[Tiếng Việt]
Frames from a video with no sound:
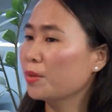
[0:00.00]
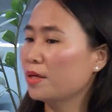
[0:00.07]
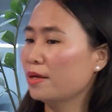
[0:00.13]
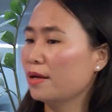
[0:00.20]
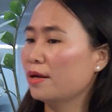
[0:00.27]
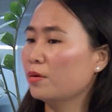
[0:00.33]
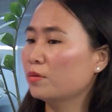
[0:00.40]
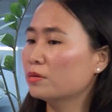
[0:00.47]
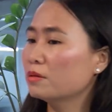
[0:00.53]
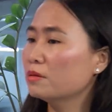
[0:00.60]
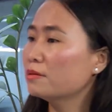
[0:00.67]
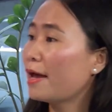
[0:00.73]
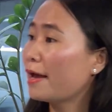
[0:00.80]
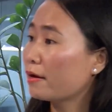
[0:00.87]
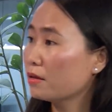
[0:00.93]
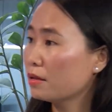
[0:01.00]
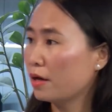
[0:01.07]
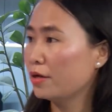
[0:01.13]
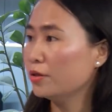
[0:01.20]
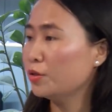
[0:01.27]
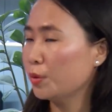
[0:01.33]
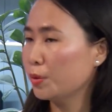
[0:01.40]
thì nhà đầu tư đang có
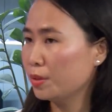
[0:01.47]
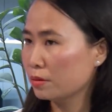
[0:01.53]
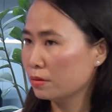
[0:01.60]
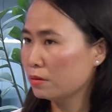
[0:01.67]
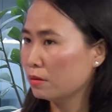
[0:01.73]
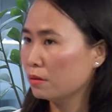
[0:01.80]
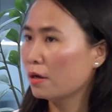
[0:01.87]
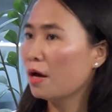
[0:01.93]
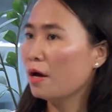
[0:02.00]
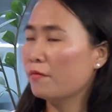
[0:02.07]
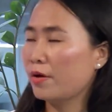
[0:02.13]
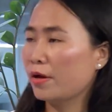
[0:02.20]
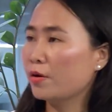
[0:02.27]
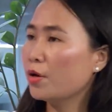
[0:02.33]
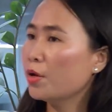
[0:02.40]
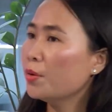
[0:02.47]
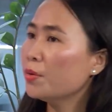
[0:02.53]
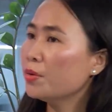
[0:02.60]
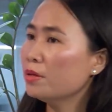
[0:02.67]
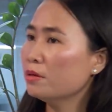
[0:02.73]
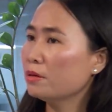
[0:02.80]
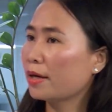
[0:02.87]
thể chịu đựng được và
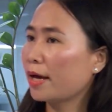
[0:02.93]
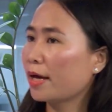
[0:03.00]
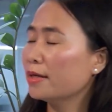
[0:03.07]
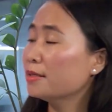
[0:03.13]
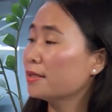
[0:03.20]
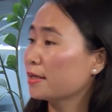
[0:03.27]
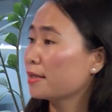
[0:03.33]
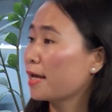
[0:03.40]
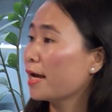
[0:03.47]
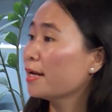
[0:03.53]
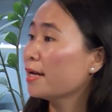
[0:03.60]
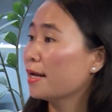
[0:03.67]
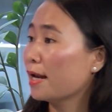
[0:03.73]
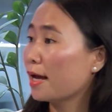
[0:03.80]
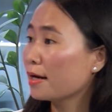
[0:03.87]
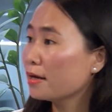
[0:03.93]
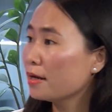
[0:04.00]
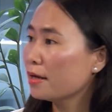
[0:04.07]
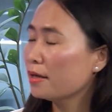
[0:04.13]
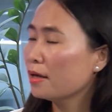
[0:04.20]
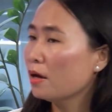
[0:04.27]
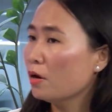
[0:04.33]
nếu như cái trạng thái này lắng
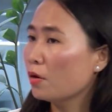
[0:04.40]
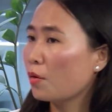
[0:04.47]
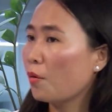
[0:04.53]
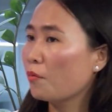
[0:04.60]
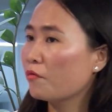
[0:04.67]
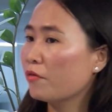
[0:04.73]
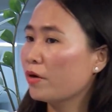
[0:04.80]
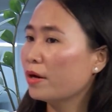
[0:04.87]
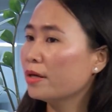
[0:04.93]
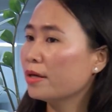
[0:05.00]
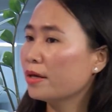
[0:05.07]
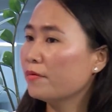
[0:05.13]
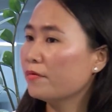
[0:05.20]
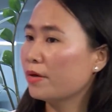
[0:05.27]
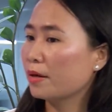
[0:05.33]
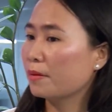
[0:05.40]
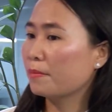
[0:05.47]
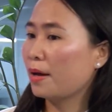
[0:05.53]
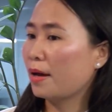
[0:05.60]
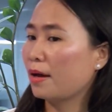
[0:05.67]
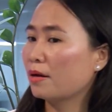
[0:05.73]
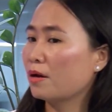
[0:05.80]
đi cùng với cái
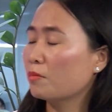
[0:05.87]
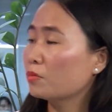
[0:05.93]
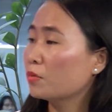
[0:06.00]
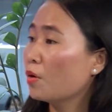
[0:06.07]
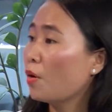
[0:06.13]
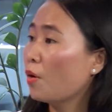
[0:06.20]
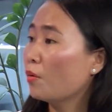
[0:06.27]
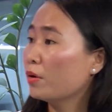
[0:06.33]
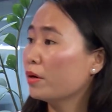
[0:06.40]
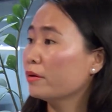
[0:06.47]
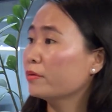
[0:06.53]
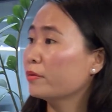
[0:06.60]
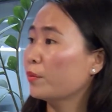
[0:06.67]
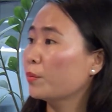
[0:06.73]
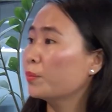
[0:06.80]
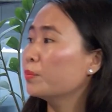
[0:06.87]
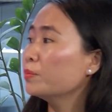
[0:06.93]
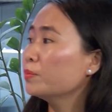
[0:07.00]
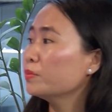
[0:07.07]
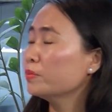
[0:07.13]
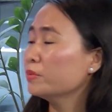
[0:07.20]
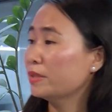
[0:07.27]
việc mà đồng đô nó
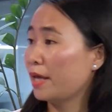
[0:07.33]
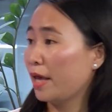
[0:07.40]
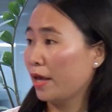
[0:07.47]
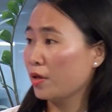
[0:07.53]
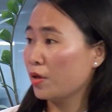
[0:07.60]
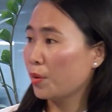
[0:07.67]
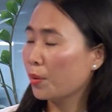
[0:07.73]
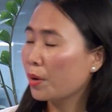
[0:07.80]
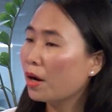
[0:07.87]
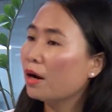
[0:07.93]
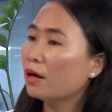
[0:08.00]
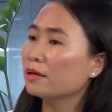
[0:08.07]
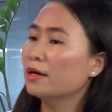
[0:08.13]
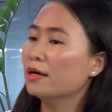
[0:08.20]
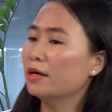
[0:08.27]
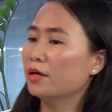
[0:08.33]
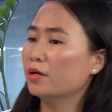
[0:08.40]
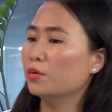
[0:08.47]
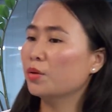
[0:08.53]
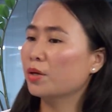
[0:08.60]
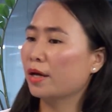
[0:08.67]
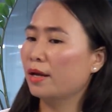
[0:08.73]
cũng nhẹ dịu hơn
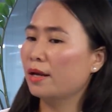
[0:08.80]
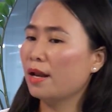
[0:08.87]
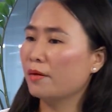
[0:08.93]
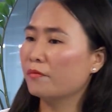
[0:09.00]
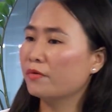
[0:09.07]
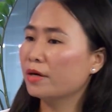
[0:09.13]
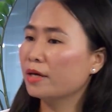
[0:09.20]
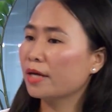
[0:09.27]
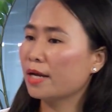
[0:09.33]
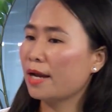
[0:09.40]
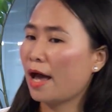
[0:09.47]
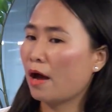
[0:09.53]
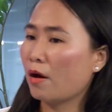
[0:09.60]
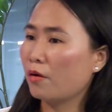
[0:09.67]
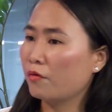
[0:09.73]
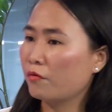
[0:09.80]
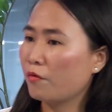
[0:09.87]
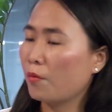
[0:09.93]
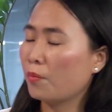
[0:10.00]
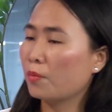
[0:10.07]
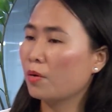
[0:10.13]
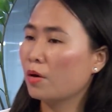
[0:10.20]
thì tôi nghĩ là với cái đà hồi
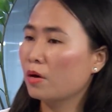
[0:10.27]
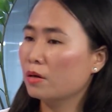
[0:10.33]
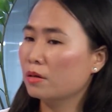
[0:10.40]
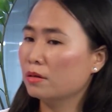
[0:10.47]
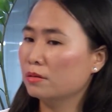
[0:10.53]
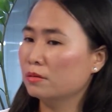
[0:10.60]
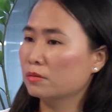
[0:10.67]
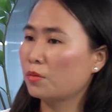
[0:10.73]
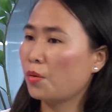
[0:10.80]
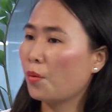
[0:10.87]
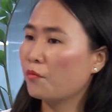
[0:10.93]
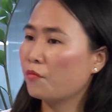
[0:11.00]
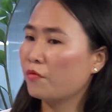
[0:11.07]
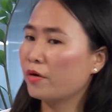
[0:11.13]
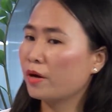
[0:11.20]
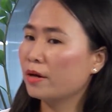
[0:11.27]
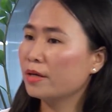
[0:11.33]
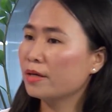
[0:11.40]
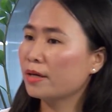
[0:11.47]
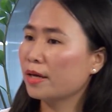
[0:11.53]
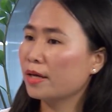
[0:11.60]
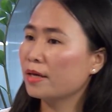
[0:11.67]
phục ờ, cùng
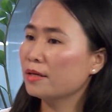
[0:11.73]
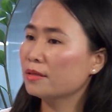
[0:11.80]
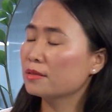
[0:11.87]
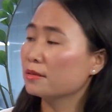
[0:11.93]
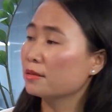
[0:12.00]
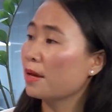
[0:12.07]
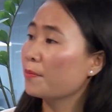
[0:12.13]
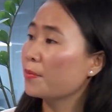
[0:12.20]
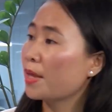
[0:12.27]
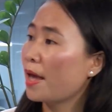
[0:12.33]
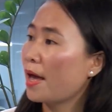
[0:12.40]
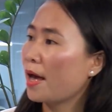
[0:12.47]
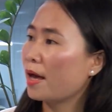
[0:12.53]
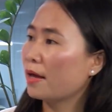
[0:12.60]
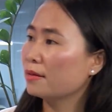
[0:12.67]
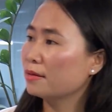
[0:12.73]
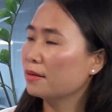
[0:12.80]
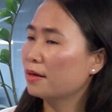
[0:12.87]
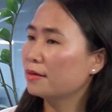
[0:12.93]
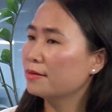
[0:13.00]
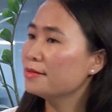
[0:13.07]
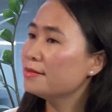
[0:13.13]
với cái sự tham gia
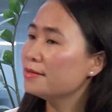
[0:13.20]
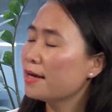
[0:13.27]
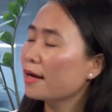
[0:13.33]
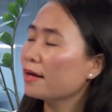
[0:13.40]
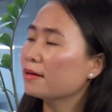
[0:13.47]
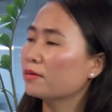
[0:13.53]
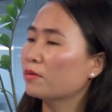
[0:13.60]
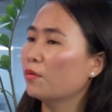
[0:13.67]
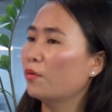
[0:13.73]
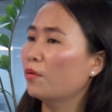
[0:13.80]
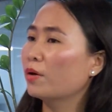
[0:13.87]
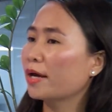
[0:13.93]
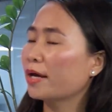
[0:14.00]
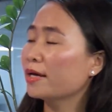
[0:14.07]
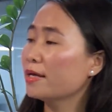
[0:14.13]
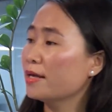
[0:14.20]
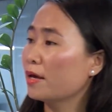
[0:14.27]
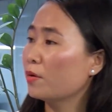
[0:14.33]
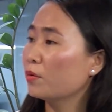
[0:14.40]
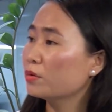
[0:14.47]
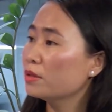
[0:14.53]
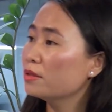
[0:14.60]
ờ, dích dắt của các cái
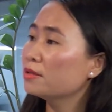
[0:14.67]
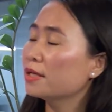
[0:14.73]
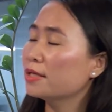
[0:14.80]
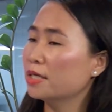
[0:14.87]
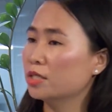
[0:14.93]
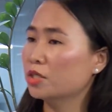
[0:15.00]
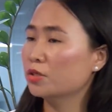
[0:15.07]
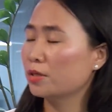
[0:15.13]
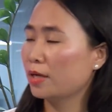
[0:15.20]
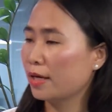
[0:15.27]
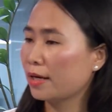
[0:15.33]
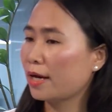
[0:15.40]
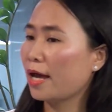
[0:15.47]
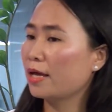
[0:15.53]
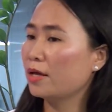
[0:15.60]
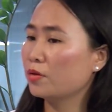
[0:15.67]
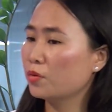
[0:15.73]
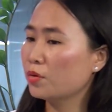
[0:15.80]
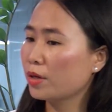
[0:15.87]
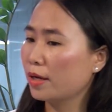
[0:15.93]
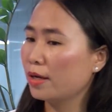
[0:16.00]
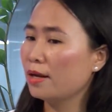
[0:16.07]
nhà đầu tư trên thị trường hiện nay thì
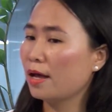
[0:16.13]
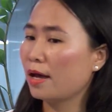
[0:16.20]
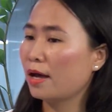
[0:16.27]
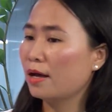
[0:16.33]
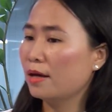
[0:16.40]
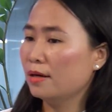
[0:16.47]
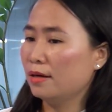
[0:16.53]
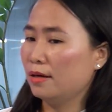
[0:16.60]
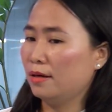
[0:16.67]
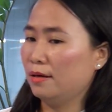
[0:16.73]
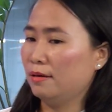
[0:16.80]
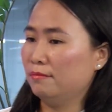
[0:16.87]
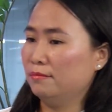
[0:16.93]
tôi nghĩ là um,